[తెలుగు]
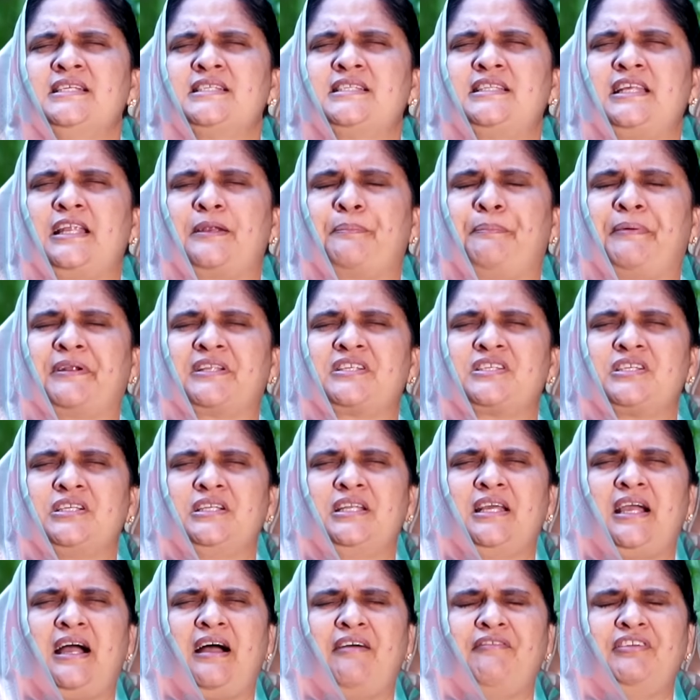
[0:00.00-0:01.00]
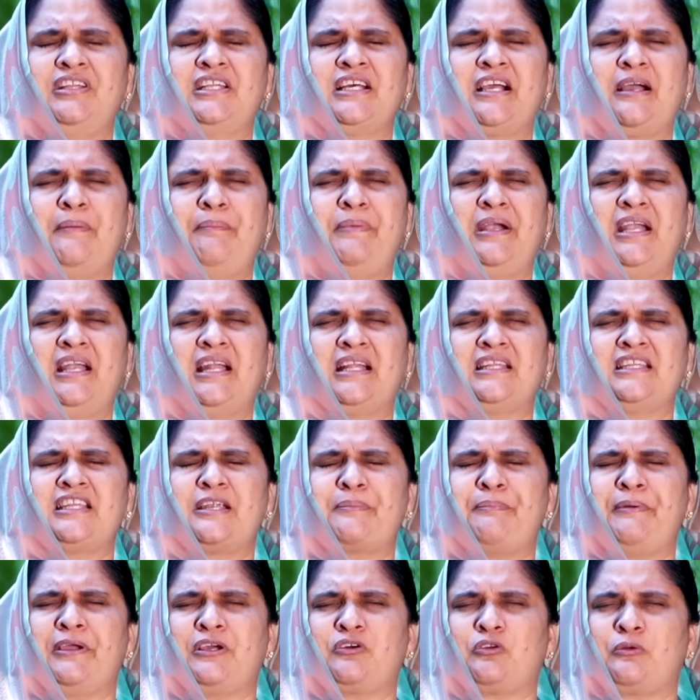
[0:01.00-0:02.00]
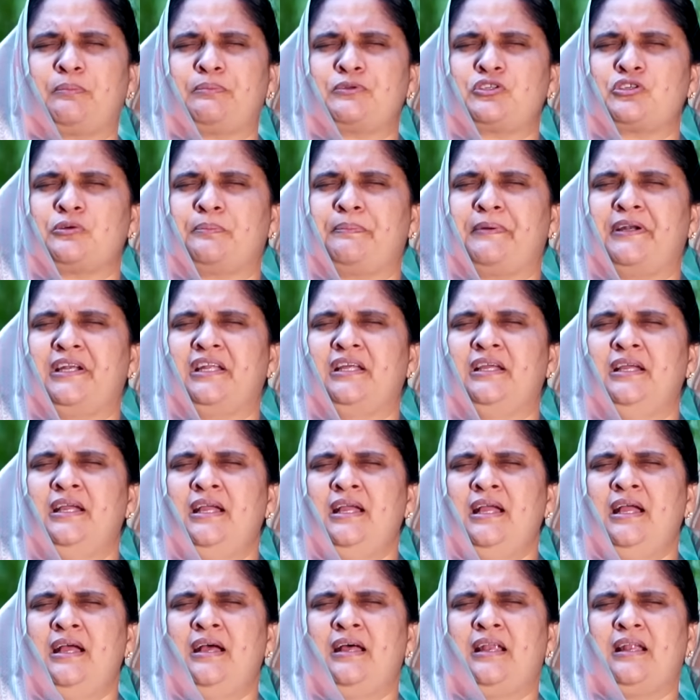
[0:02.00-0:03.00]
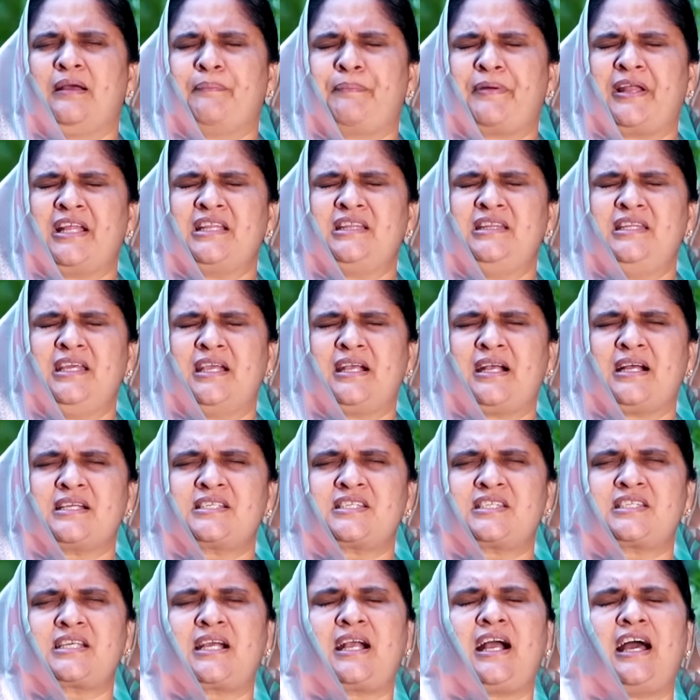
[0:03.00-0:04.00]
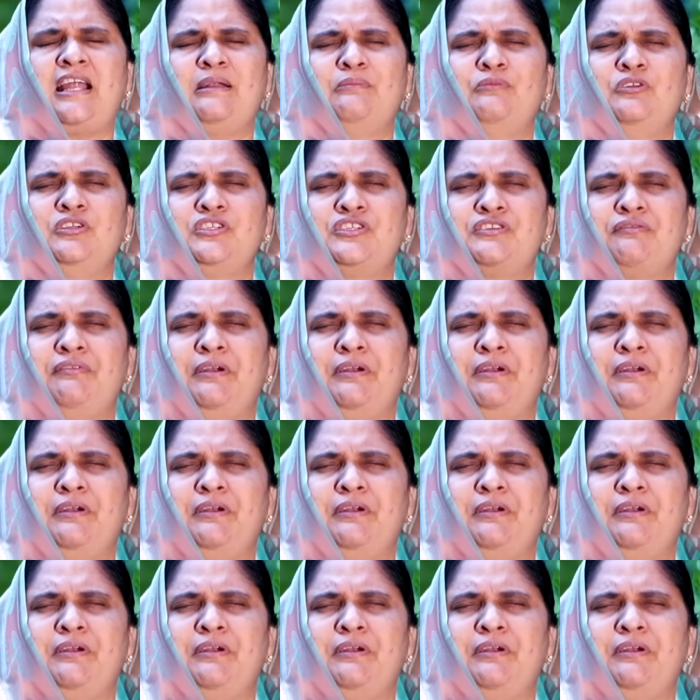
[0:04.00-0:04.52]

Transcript: స్థిరపరచండి ఆ విధంగా బిడ్డలందరిపై కృప చూపండి ప్రతి కష్టకాలం నుంచి